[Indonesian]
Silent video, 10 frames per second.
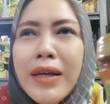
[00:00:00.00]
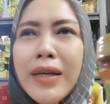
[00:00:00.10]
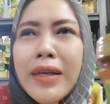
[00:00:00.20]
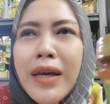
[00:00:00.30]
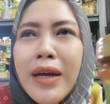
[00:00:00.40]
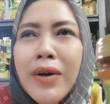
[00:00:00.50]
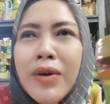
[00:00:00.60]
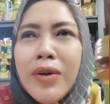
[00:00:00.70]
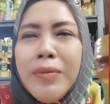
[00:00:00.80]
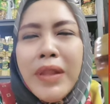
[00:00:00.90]
yang
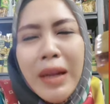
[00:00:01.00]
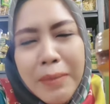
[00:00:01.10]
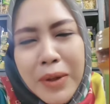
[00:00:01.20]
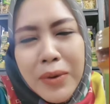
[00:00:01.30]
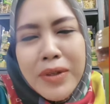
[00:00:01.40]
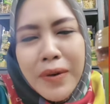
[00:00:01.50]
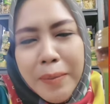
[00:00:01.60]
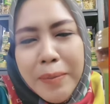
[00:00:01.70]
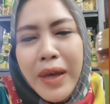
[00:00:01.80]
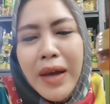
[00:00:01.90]
oknumnya tidak bertanggung
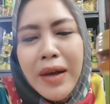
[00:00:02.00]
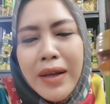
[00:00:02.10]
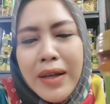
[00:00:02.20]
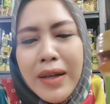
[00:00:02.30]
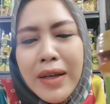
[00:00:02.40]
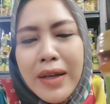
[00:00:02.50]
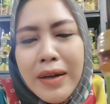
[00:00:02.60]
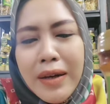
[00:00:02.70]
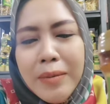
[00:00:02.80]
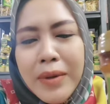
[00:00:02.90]
jawab ya
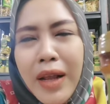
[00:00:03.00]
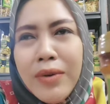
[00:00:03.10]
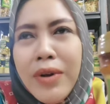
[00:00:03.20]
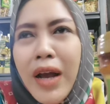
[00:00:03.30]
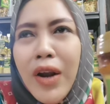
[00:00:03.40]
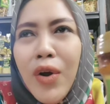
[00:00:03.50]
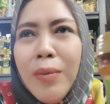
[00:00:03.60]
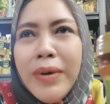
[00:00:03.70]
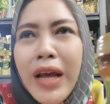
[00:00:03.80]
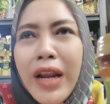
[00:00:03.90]
menyalahgunakan
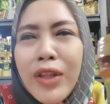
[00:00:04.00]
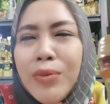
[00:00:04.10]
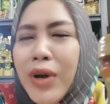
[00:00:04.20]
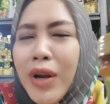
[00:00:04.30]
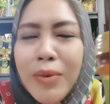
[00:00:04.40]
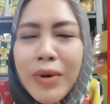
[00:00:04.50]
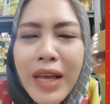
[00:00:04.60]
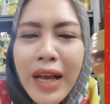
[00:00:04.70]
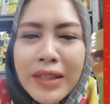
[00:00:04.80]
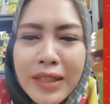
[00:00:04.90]
nomor karena itu bukan nomor
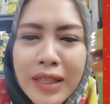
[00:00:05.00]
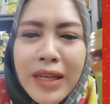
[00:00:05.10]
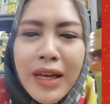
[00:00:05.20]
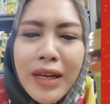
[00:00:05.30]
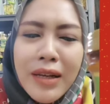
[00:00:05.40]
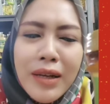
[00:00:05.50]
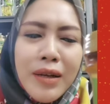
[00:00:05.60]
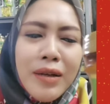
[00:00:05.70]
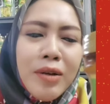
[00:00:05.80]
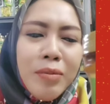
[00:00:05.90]
yang Yangti ya
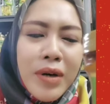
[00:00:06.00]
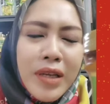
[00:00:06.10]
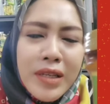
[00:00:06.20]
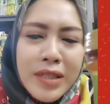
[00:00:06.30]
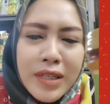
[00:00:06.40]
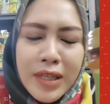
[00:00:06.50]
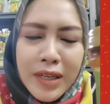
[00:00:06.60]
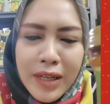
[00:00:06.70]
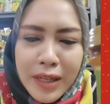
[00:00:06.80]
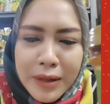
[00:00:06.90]
nomor dia
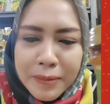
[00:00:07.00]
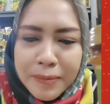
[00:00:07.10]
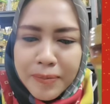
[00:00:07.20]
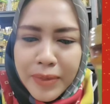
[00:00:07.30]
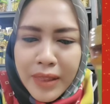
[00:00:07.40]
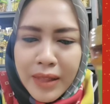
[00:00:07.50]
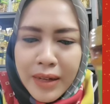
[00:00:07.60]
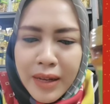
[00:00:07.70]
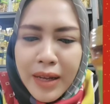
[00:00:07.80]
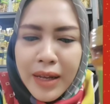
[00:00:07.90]
sendiri
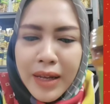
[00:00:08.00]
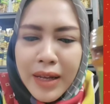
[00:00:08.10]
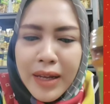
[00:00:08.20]
nah